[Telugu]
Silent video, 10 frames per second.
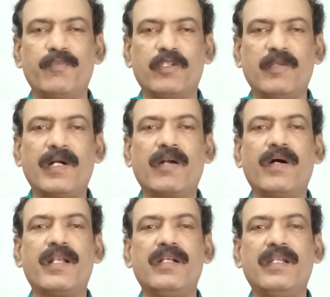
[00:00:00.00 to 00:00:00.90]
ఈ బుద్ధ
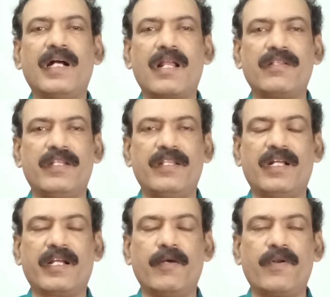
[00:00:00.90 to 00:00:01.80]
భగవాను ఆరో తేదీ
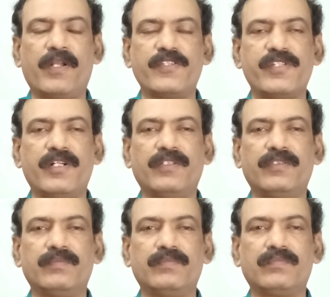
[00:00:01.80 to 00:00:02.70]
దాకా ఎవరు టచ్
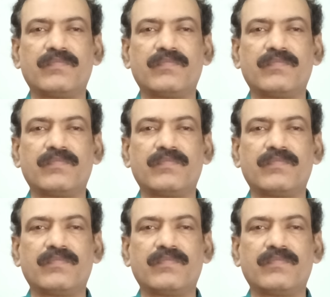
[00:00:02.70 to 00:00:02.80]
చేయవద్దు